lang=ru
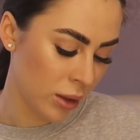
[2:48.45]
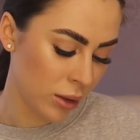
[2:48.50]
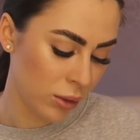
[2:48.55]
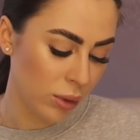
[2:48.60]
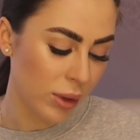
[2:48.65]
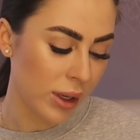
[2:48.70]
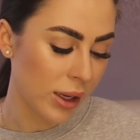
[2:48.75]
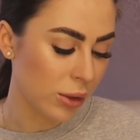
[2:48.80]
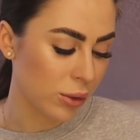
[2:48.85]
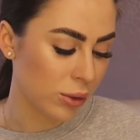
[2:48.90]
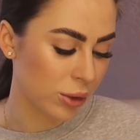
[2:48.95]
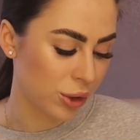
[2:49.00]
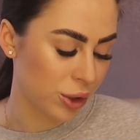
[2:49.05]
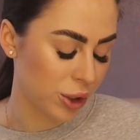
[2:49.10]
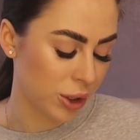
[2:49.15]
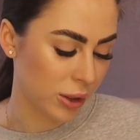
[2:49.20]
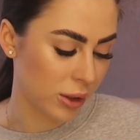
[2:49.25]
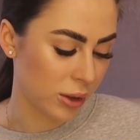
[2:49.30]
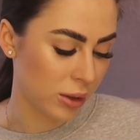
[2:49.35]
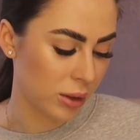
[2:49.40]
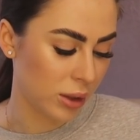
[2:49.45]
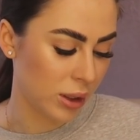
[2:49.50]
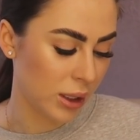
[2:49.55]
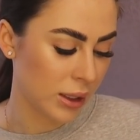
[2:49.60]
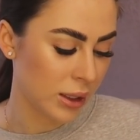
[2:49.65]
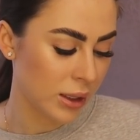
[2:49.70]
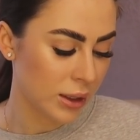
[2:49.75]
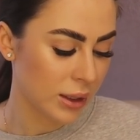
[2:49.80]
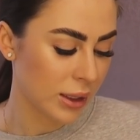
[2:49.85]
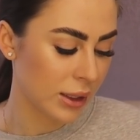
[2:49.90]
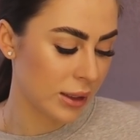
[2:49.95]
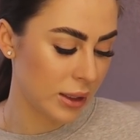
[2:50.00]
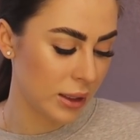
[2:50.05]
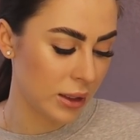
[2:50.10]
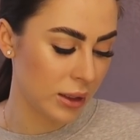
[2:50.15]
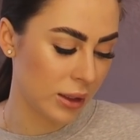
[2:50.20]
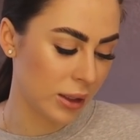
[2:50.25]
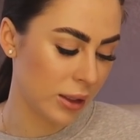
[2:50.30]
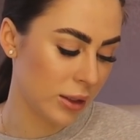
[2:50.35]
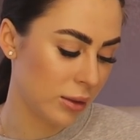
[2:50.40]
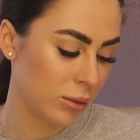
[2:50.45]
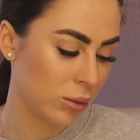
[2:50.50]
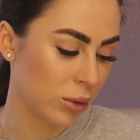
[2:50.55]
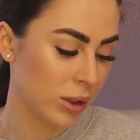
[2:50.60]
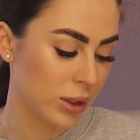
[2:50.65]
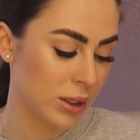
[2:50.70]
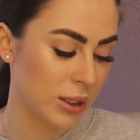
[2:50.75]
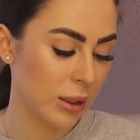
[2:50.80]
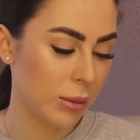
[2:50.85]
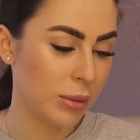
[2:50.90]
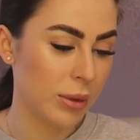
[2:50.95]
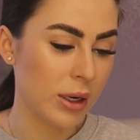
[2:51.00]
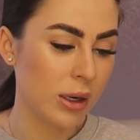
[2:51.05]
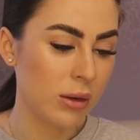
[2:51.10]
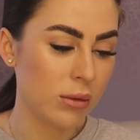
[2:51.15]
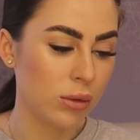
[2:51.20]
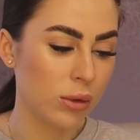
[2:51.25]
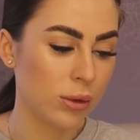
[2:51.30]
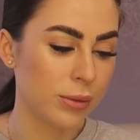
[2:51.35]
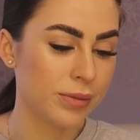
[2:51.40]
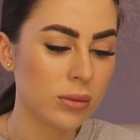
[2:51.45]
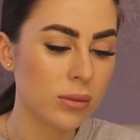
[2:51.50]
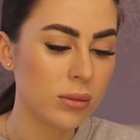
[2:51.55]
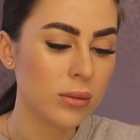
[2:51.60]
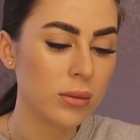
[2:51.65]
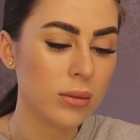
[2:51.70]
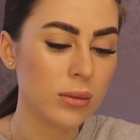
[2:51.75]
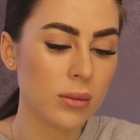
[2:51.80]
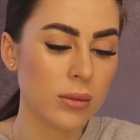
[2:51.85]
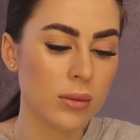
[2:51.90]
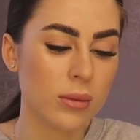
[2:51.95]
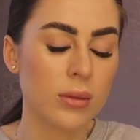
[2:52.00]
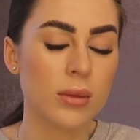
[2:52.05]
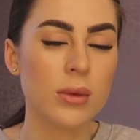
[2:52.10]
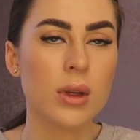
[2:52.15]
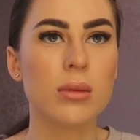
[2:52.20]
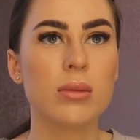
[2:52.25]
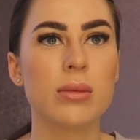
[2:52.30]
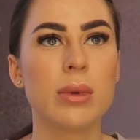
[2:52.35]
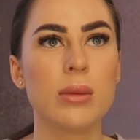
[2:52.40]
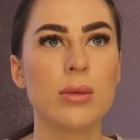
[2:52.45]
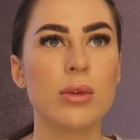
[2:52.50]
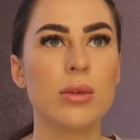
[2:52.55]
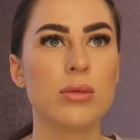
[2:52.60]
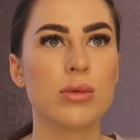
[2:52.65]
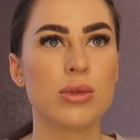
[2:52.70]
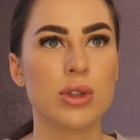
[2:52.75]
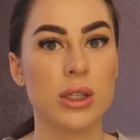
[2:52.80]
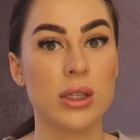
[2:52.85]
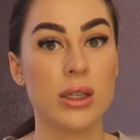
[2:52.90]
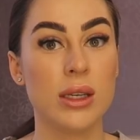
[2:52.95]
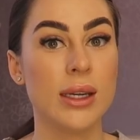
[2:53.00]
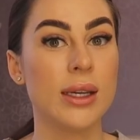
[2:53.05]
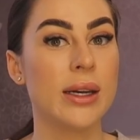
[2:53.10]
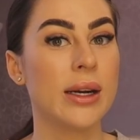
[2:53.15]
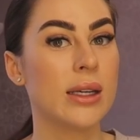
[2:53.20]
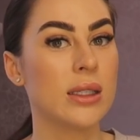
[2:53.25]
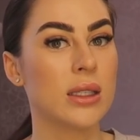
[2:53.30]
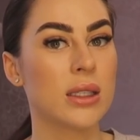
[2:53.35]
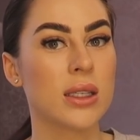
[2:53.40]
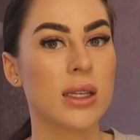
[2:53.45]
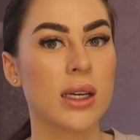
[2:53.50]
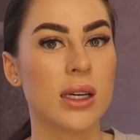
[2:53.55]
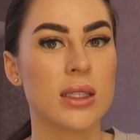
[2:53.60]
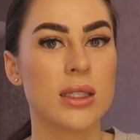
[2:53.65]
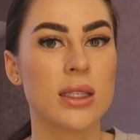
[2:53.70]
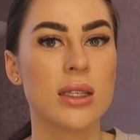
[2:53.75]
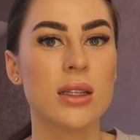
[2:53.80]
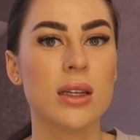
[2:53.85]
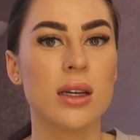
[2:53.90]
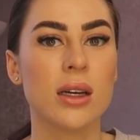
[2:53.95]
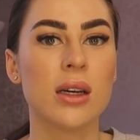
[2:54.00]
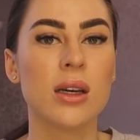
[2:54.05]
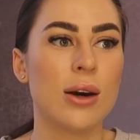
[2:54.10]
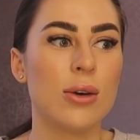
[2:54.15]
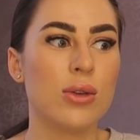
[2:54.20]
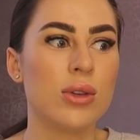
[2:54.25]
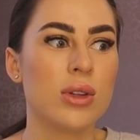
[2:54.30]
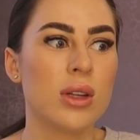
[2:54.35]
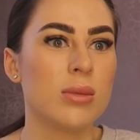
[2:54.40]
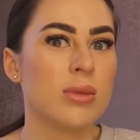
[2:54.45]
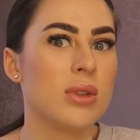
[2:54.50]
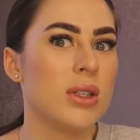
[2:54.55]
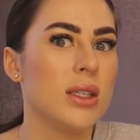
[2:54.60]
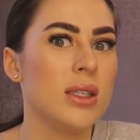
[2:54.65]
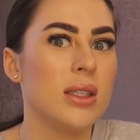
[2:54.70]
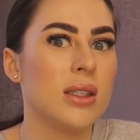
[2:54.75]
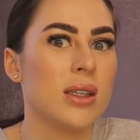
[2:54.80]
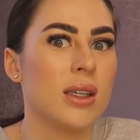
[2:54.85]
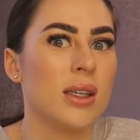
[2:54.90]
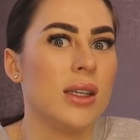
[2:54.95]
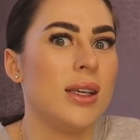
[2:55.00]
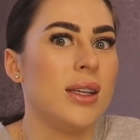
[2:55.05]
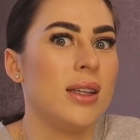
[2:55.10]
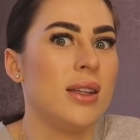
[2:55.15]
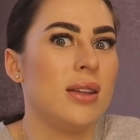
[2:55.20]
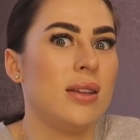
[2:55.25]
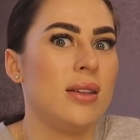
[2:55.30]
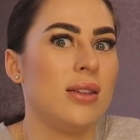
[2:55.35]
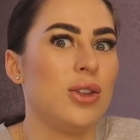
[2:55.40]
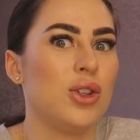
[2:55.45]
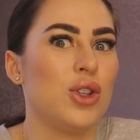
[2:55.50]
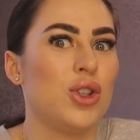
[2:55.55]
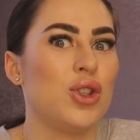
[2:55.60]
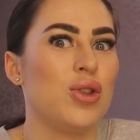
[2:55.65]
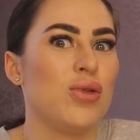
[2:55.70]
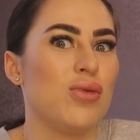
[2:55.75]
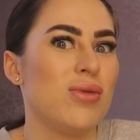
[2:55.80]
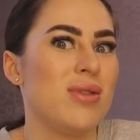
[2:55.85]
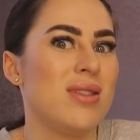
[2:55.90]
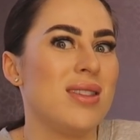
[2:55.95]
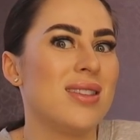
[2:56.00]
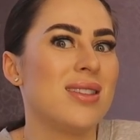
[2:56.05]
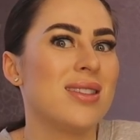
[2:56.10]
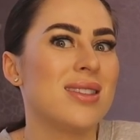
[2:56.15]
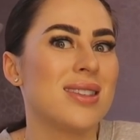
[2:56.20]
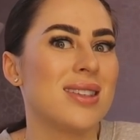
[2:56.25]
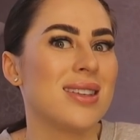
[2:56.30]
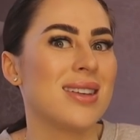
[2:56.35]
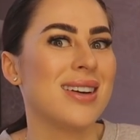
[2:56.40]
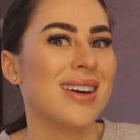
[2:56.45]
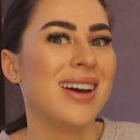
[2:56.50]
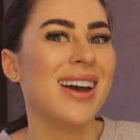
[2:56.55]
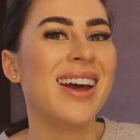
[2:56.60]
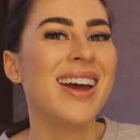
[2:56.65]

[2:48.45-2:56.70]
Ну и, короче, и она сходила к этому костоправу, по-моему, уже три раза сходила, а он там делает какие-то чудеса.